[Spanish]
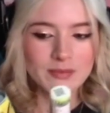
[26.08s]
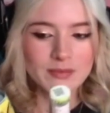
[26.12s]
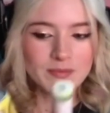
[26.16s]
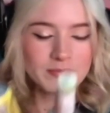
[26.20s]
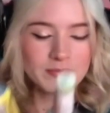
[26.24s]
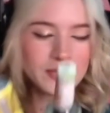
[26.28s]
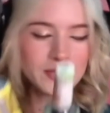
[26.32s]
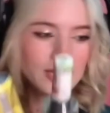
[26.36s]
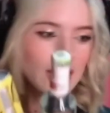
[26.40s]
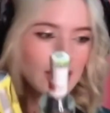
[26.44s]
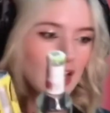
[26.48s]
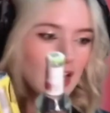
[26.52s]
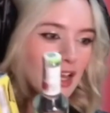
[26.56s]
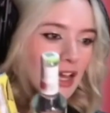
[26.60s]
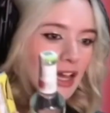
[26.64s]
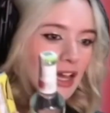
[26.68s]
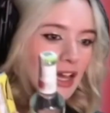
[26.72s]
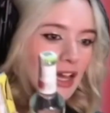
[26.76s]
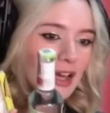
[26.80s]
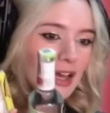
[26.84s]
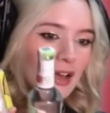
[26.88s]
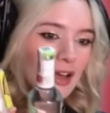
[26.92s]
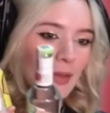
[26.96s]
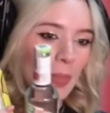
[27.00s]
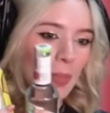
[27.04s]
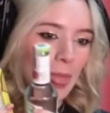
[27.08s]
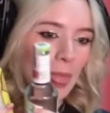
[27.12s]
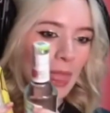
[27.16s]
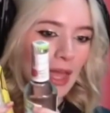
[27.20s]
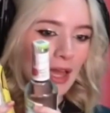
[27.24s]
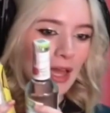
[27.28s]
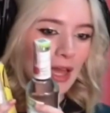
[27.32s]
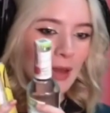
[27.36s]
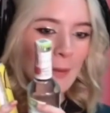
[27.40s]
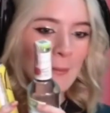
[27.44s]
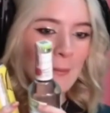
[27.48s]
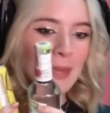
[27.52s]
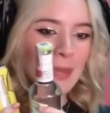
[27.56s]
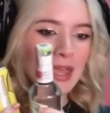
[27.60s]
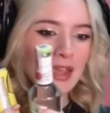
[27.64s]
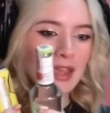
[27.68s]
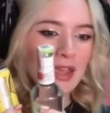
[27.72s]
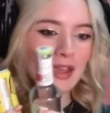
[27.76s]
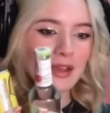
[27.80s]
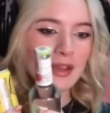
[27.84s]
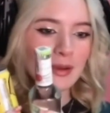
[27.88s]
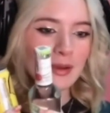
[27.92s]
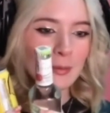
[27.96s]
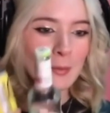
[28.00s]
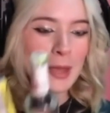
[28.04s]
Mira, voy a
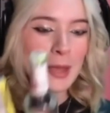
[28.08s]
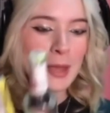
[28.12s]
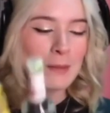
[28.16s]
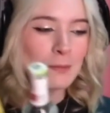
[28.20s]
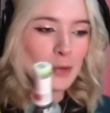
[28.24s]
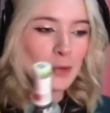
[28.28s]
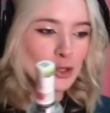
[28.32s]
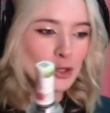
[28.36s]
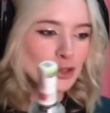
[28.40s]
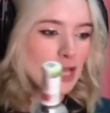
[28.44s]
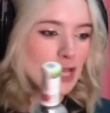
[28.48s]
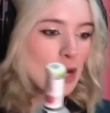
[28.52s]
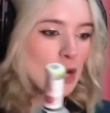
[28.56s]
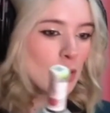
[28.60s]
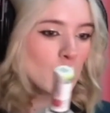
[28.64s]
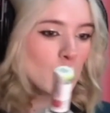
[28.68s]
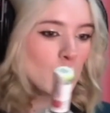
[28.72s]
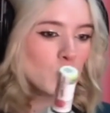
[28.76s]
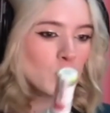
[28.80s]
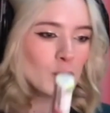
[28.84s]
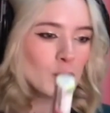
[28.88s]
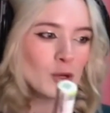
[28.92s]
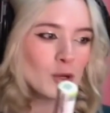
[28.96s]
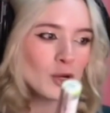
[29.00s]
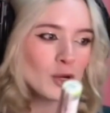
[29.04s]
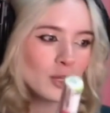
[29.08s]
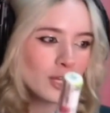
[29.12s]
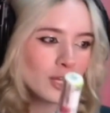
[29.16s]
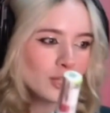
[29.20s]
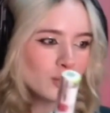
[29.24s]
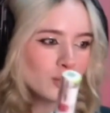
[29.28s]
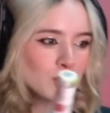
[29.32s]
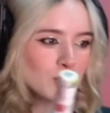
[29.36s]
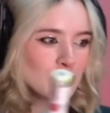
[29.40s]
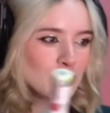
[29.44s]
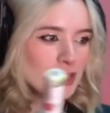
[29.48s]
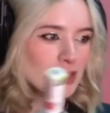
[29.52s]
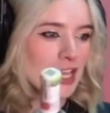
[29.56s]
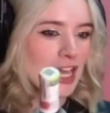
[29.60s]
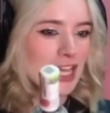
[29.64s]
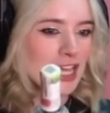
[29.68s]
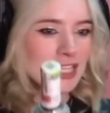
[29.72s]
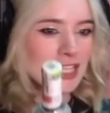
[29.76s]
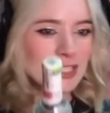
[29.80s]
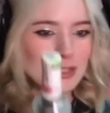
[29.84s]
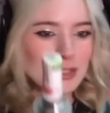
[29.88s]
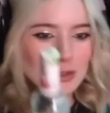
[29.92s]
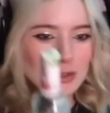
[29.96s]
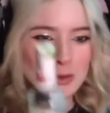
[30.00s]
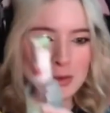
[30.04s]
mí me importa un culo que tú
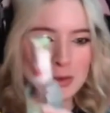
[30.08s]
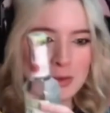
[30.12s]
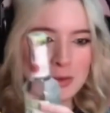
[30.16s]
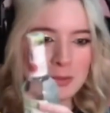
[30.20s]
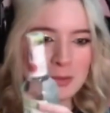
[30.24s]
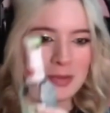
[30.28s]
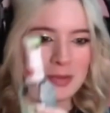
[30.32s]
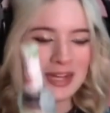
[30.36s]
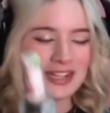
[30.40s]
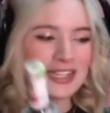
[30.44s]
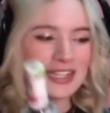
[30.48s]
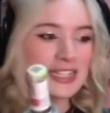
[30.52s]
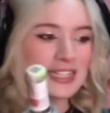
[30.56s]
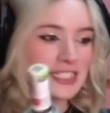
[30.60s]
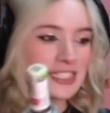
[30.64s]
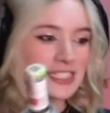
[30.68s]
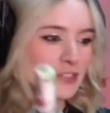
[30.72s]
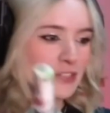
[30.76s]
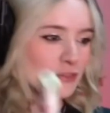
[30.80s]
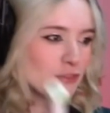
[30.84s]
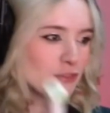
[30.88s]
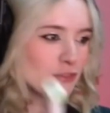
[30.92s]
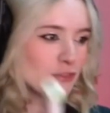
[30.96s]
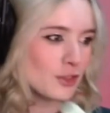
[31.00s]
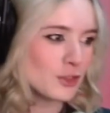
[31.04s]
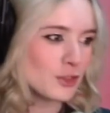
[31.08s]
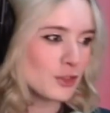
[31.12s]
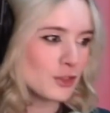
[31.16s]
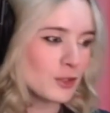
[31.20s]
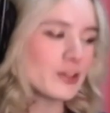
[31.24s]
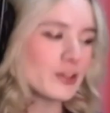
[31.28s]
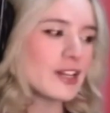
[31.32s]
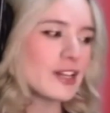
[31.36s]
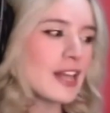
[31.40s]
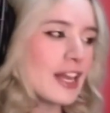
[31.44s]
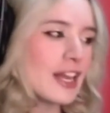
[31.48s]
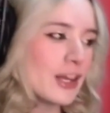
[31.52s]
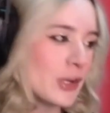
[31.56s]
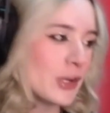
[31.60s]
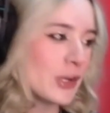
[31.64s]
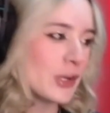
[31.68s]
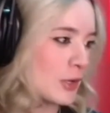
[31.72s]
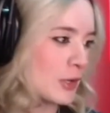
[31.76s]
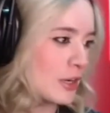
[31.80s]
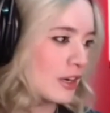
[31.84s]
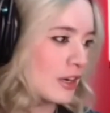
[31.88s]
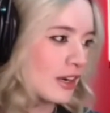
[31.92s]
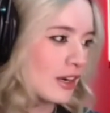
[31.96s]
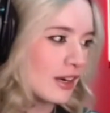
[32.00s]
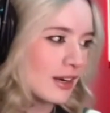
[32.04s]
seas un barril sin fondo con el
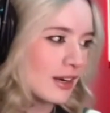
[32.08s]
alcohol.